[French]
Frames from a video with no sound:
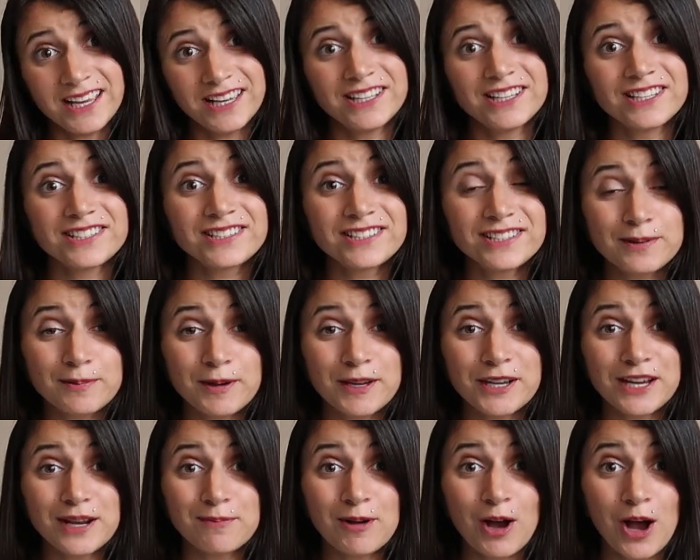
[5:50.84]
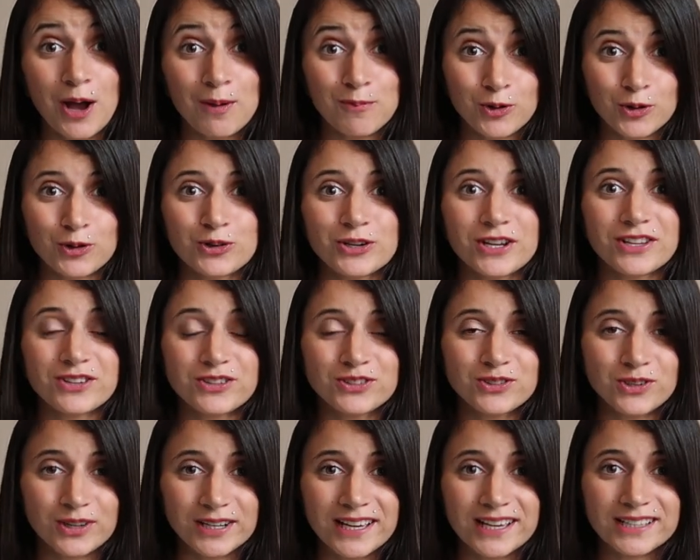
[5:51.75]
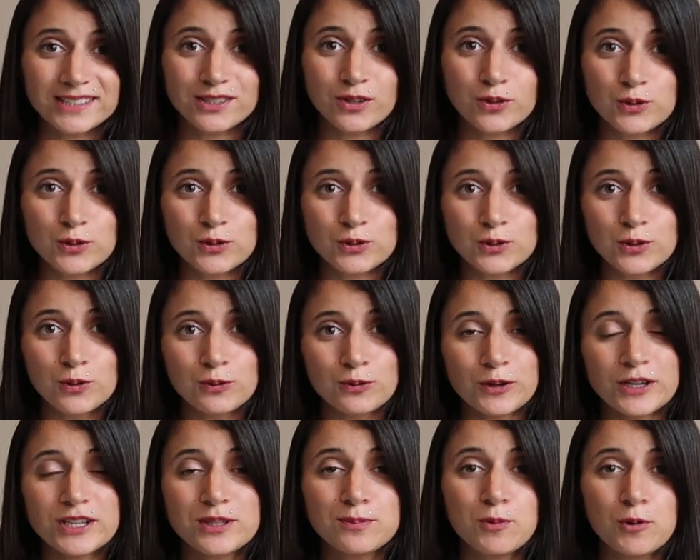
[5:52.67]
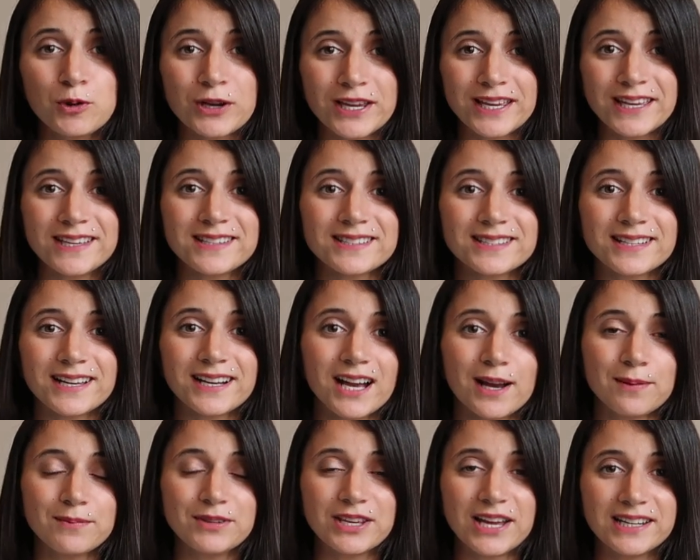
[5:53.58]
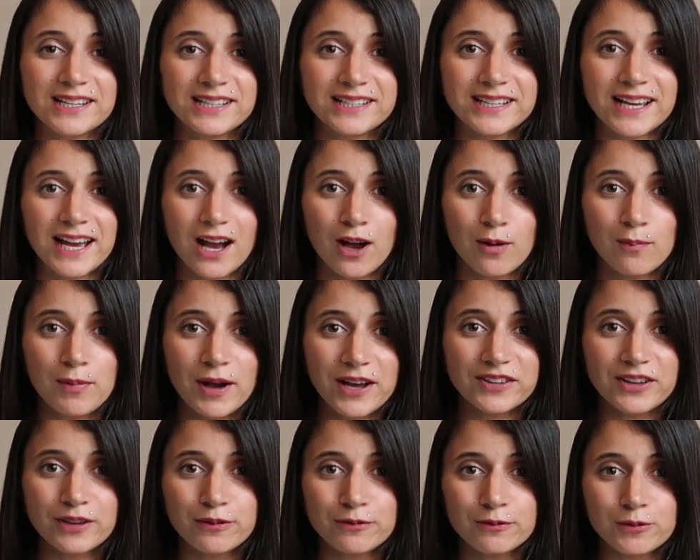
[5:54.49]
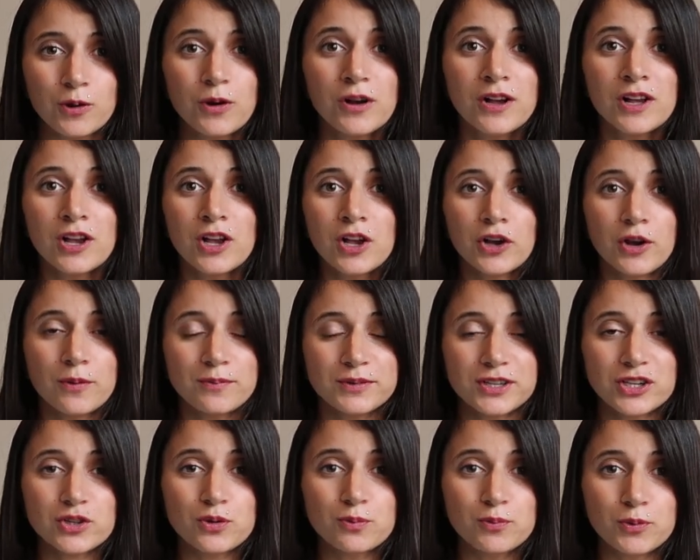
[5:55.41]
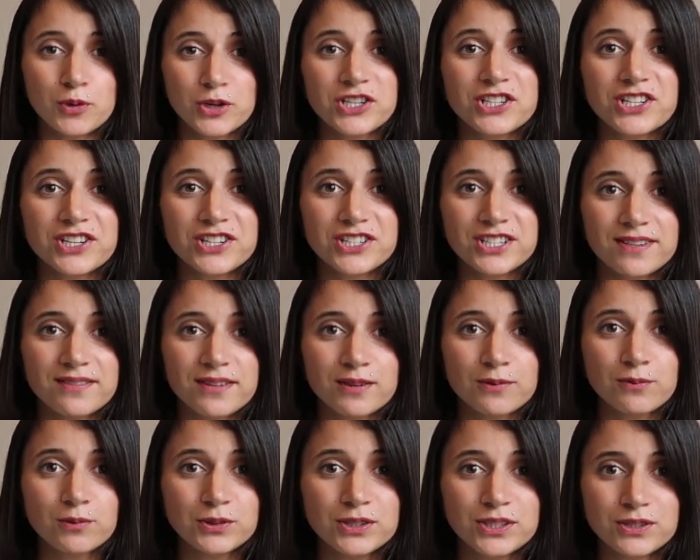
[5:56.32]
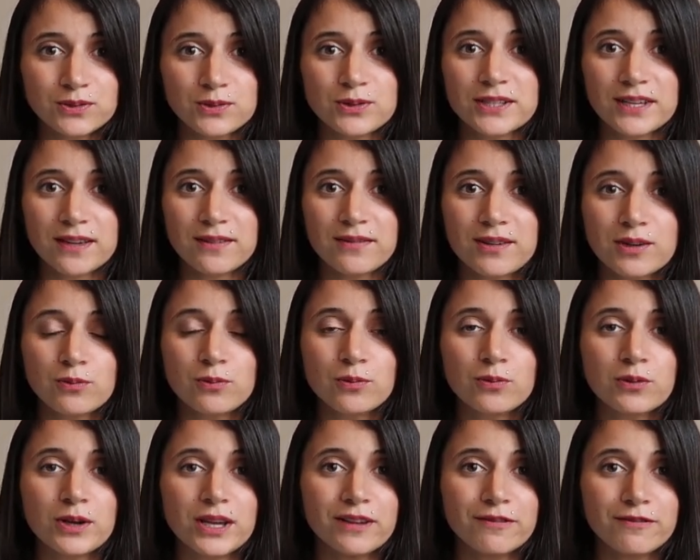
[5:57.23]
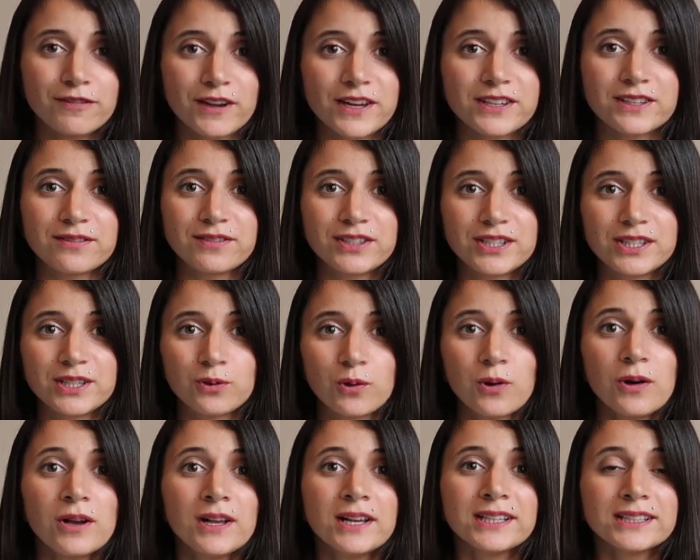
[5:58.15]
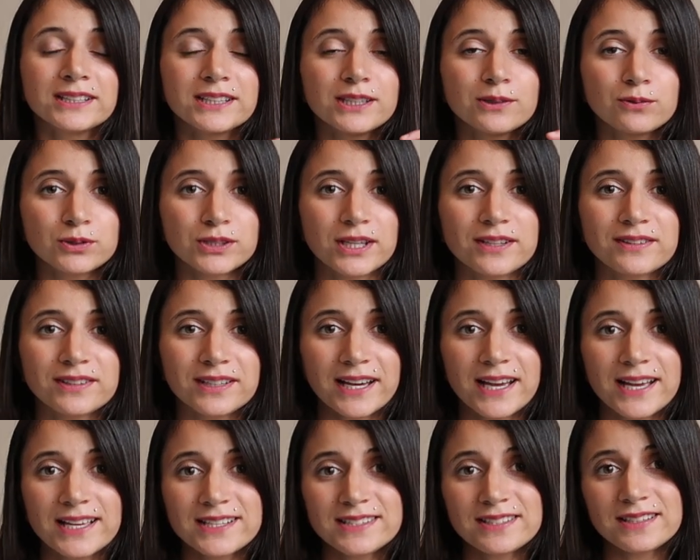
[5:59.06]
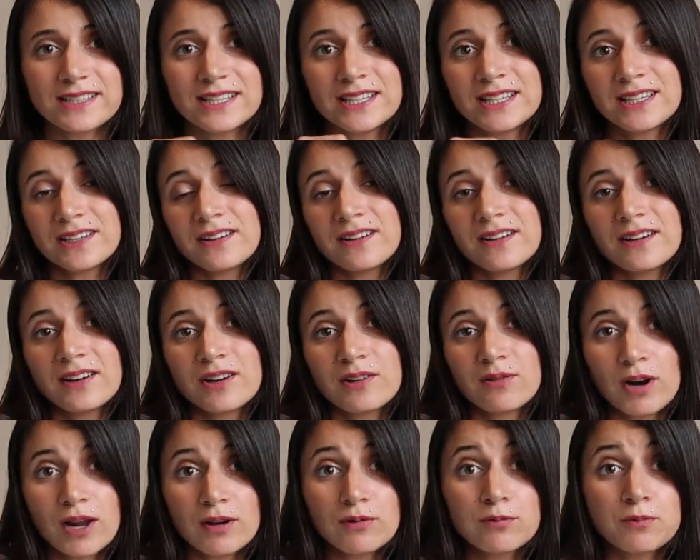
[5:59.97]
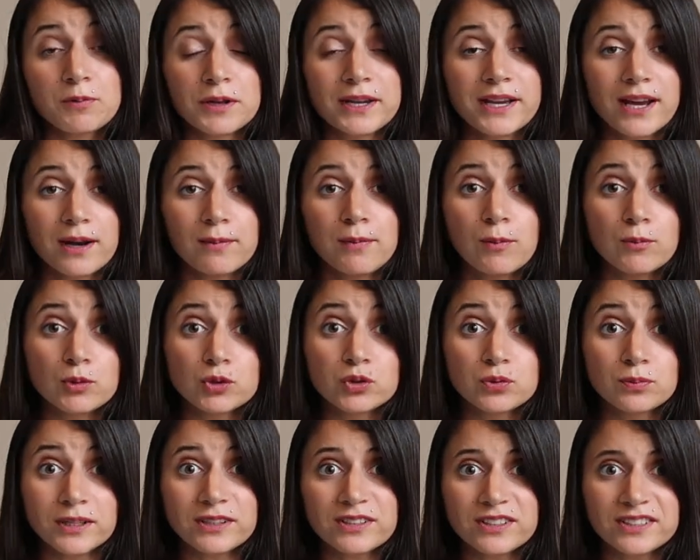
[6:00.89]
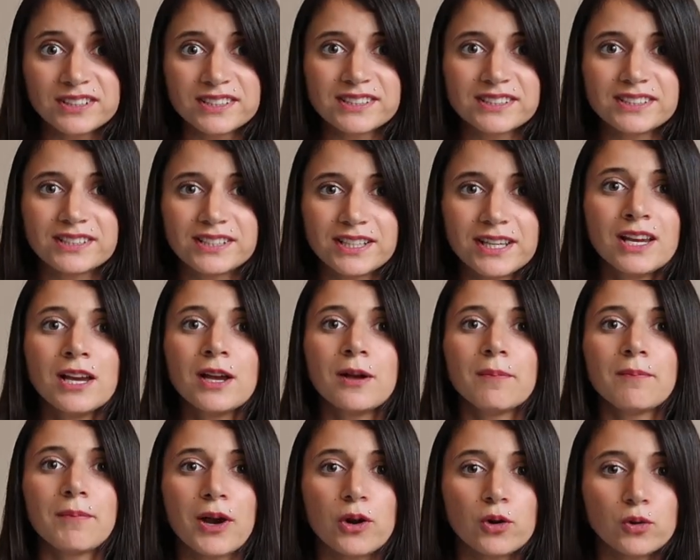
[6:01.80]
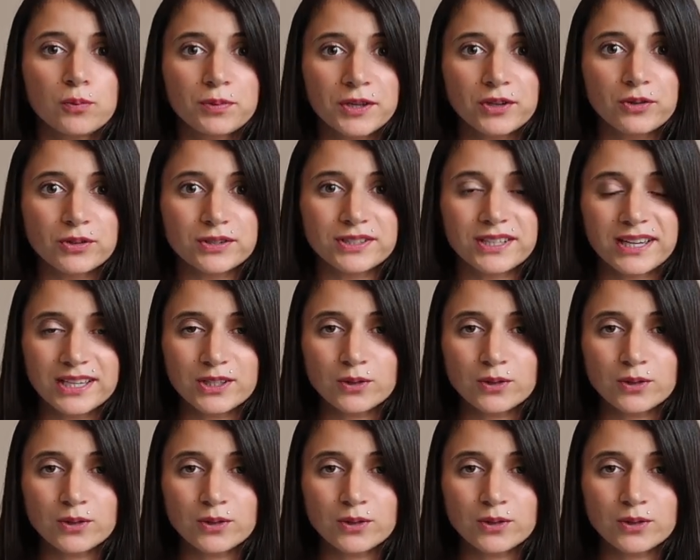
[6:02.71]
Et n'hésitez pas également à me rejoindre sur les réseaux sociaux Facebook et Instagram, il y a les liens en barre d'infos. Comme ça je peux échanger avec vous, discuter avec vous et faire des vidéos qui vous intéressent et euh, euh, voilà, vous pouvez également me soumettre des idées par le biais de ces